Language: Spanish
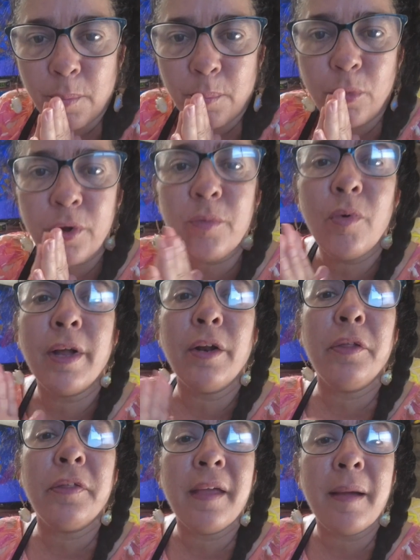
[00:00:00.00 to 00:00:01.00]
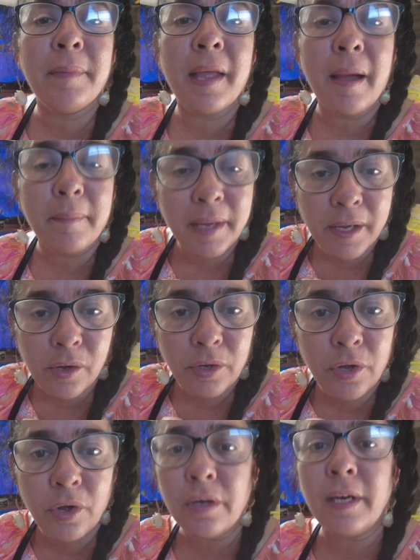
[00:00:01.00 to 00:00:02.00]
Muy buenos días mis
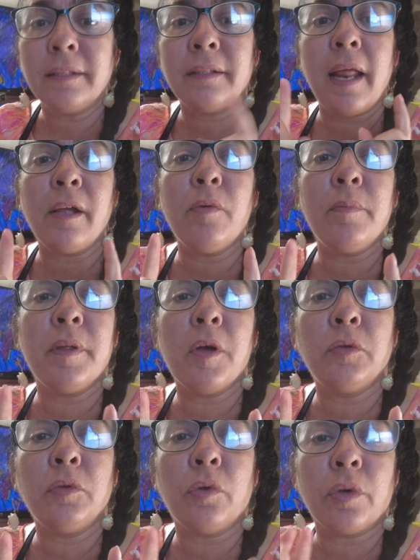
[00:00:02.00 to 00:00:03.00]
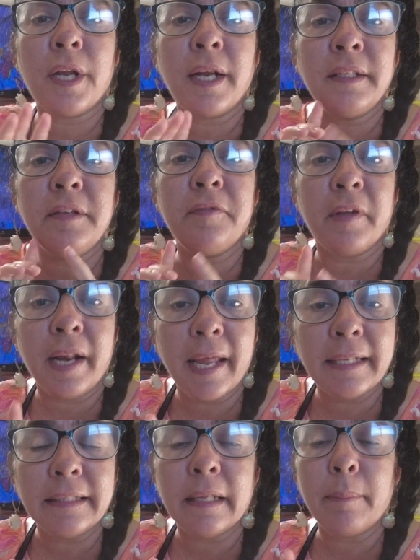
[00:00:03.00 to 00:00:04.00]
amigos y hoy les traigo un video tutorial
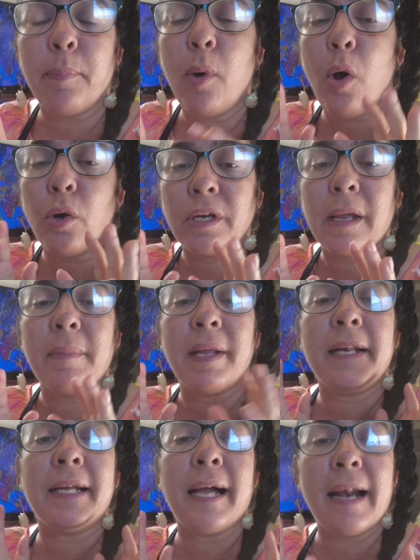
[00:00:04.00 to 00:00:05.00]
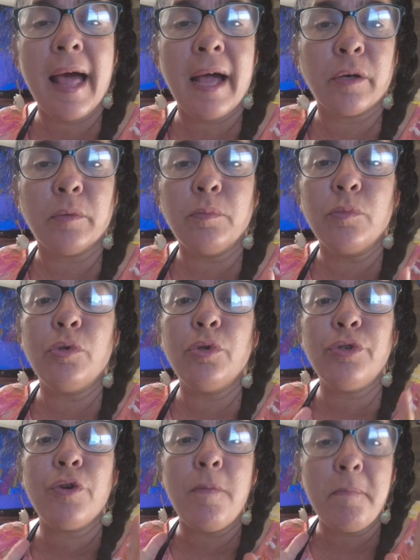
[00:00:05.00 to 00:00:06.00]
diferente porque me regalaron
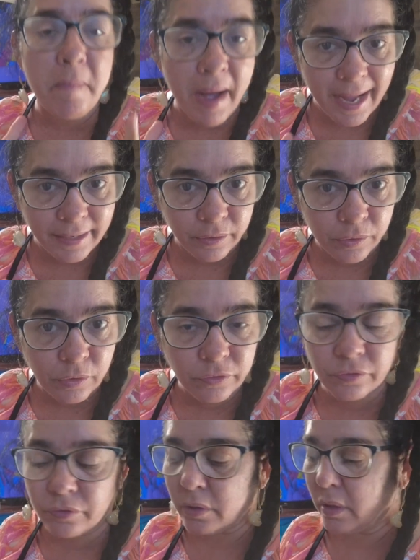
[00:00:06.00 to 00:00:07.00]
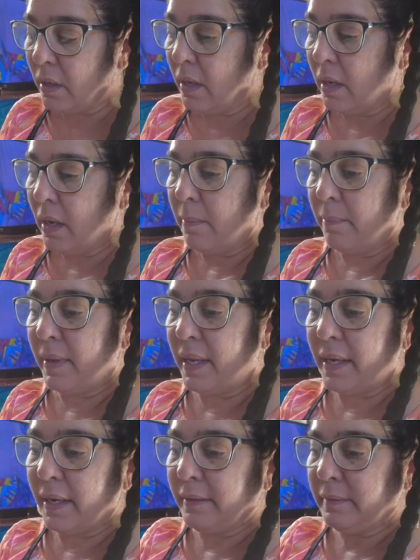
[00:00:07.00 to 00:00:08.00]
muchos marcos,
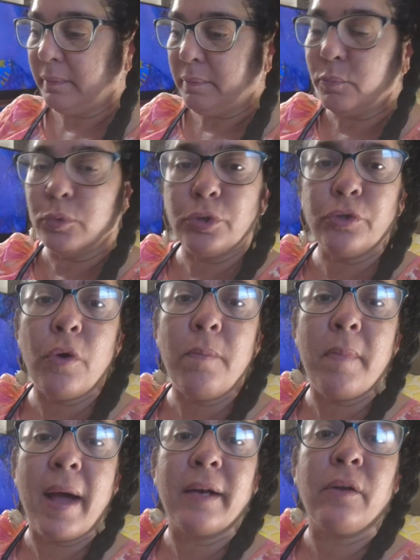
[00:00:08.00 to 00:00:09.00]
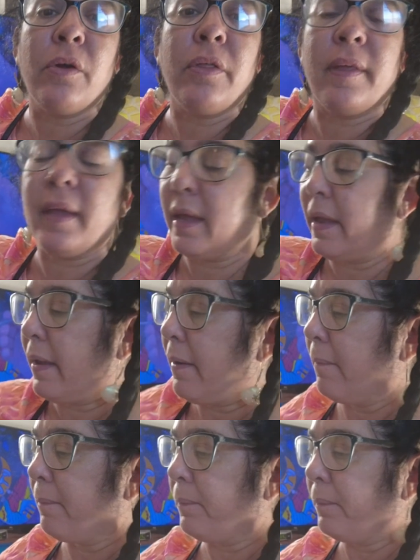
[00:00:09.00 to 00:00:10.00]
miren, muchos marcos de,